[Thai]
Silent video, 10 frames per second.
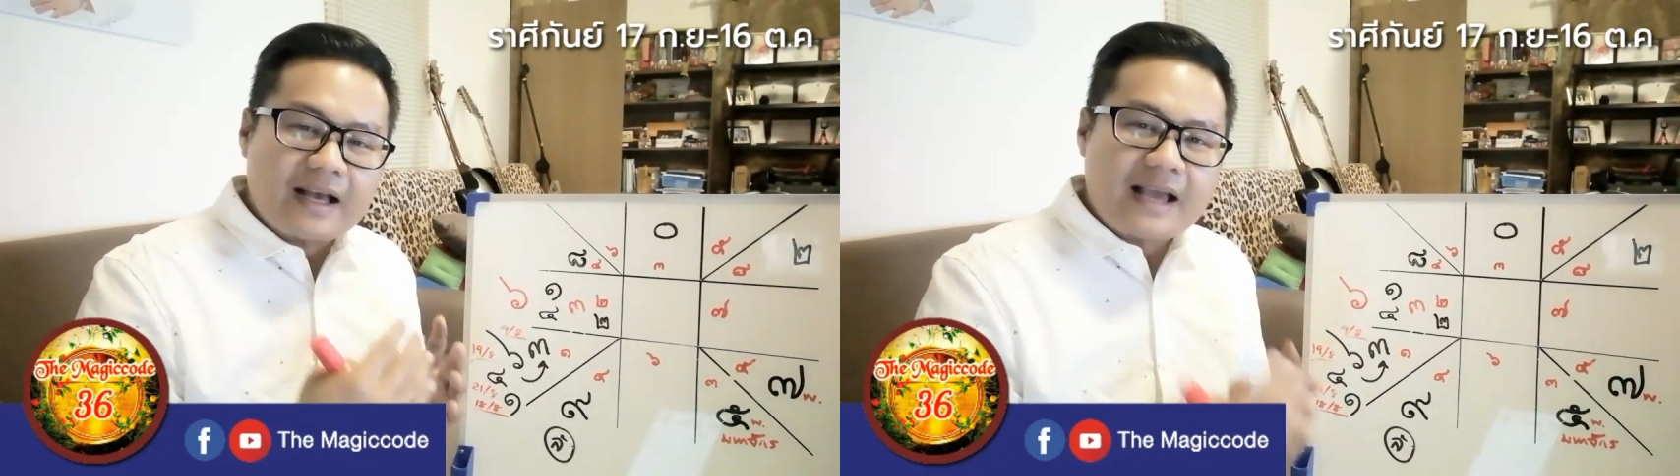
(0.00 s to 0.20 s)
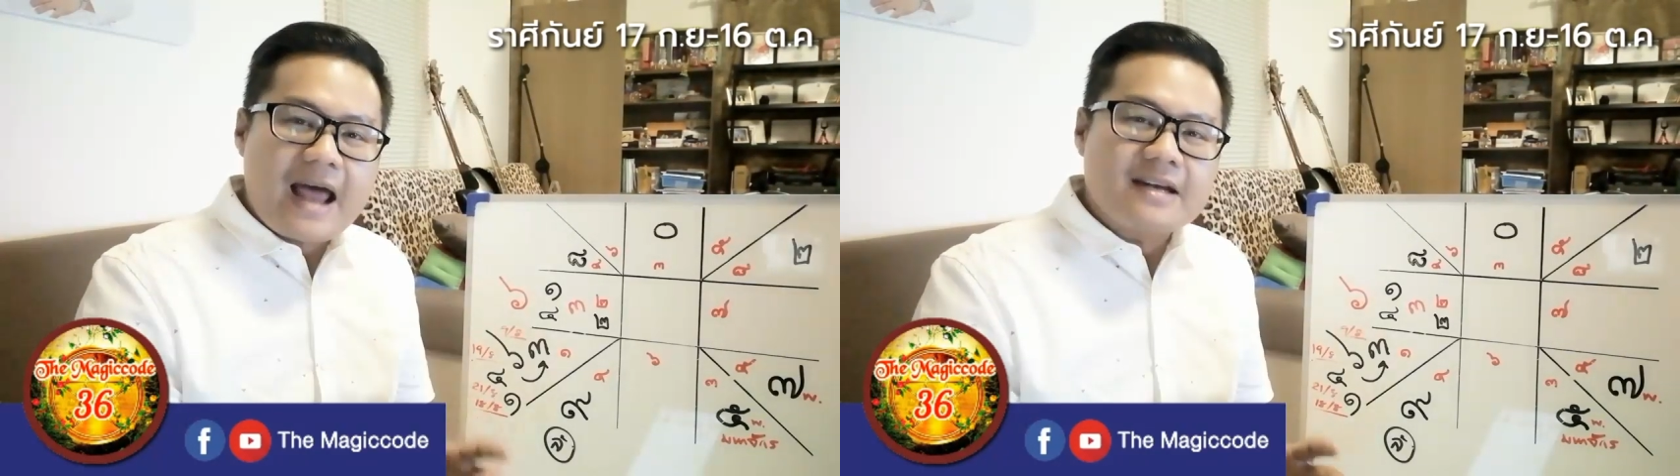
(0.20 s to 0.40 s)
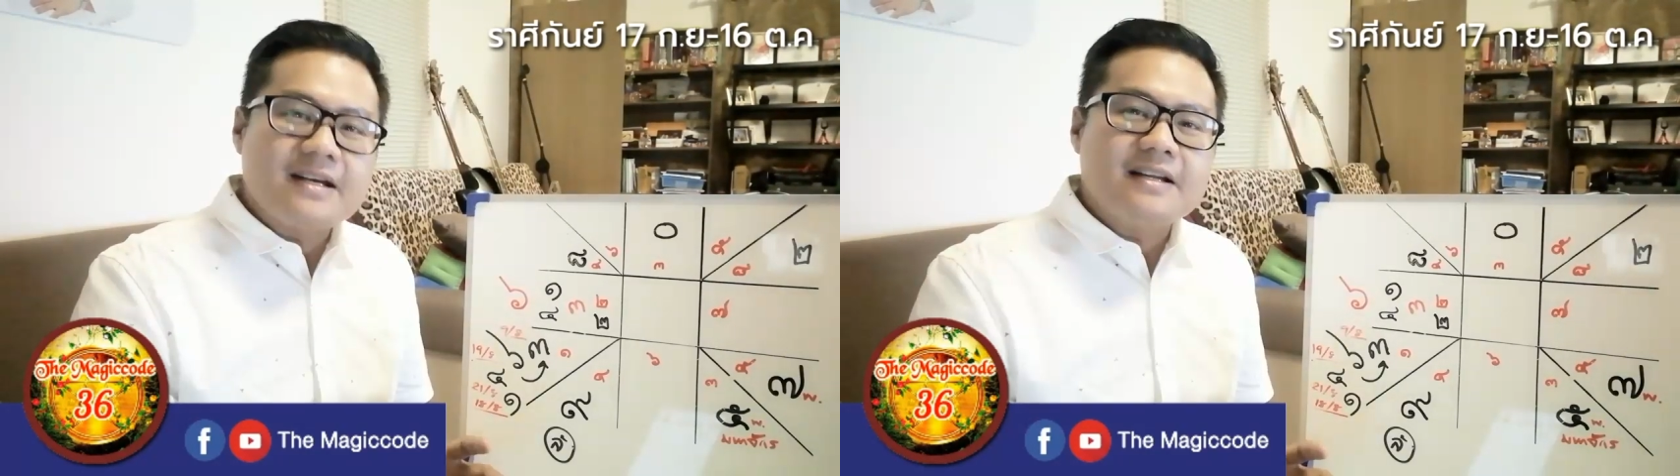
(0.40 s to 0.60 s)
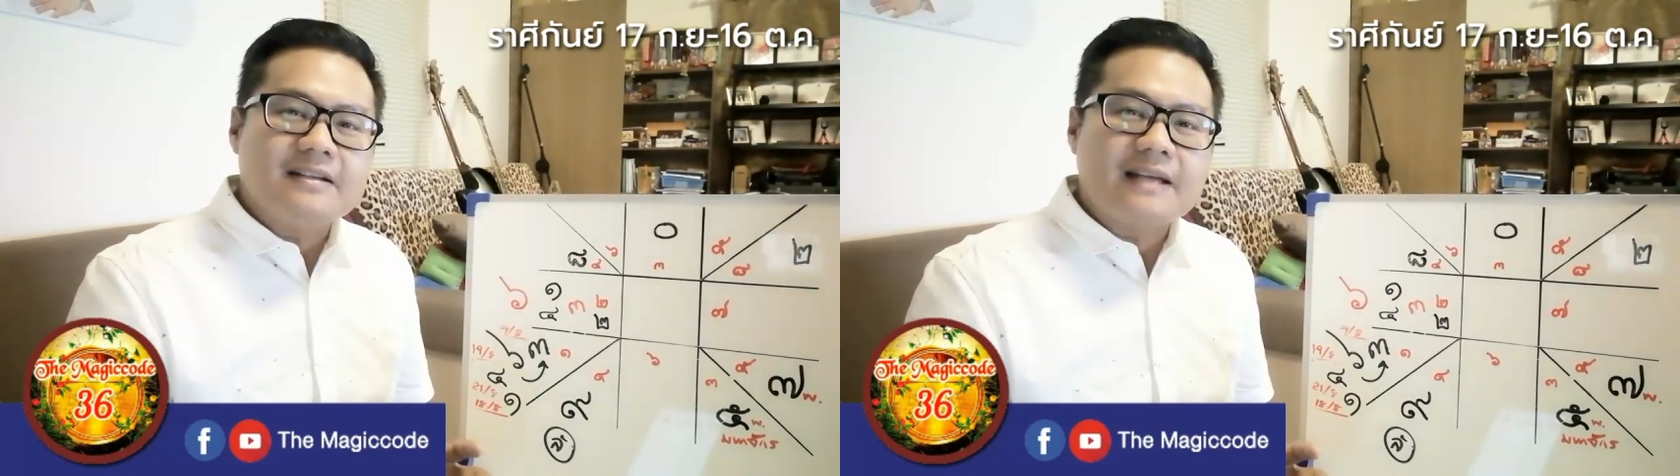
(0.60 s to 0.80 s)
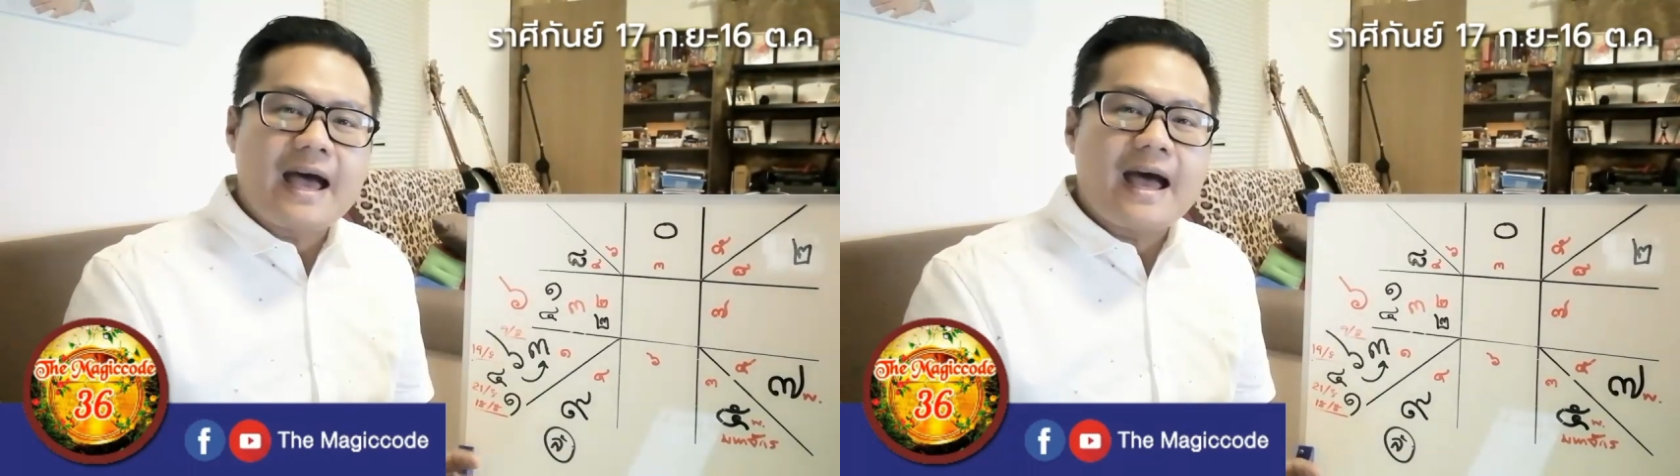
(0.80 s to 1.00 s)
กการเดิน
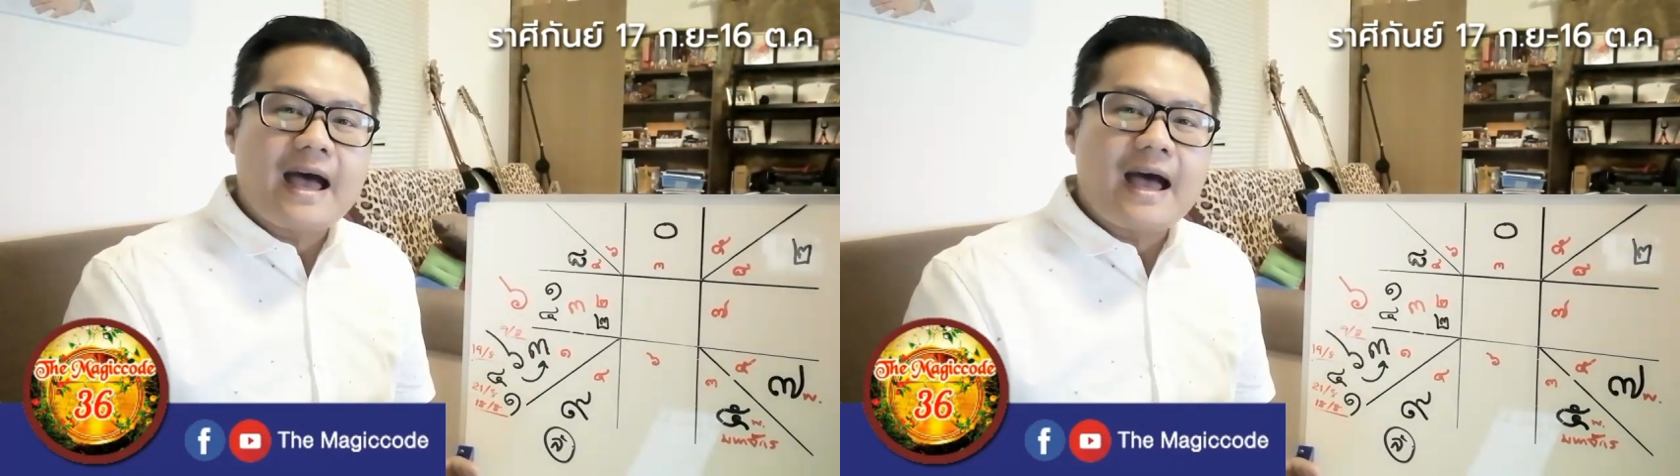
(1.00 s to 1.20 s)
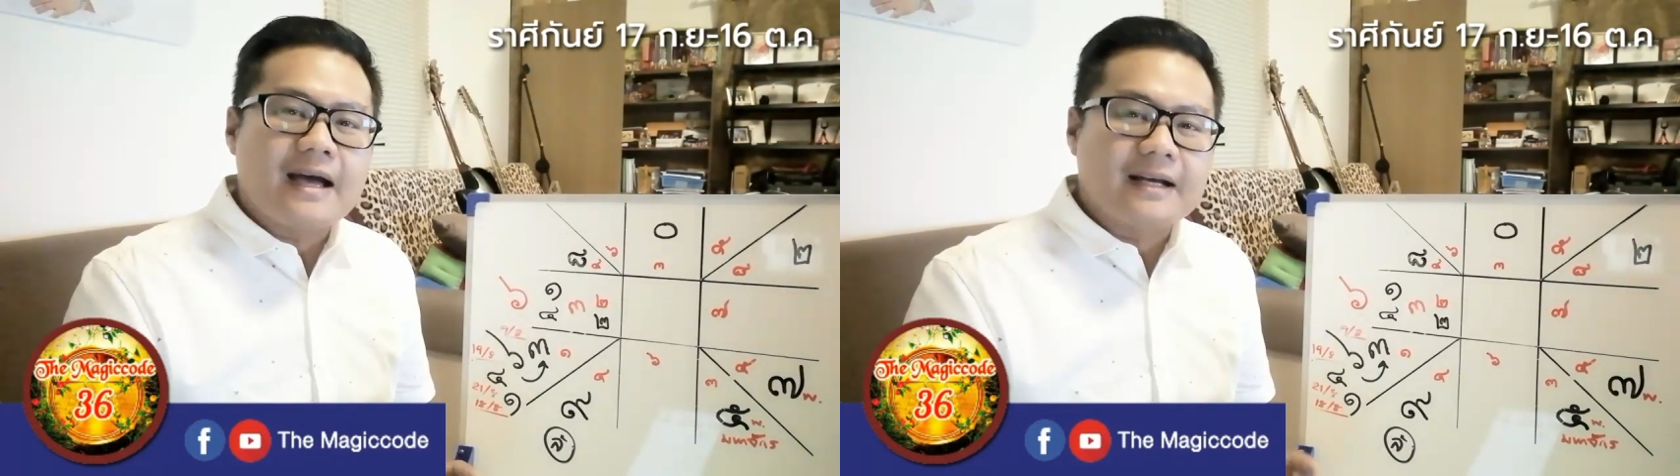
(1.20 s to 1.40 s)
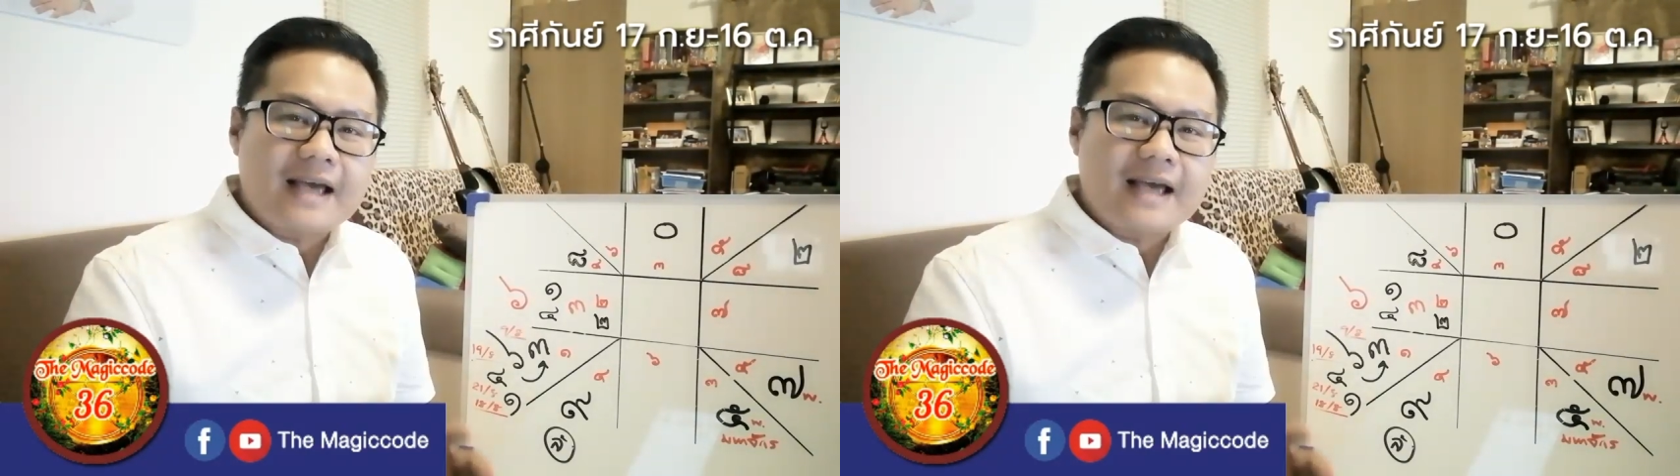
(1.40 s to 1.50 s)
ทาง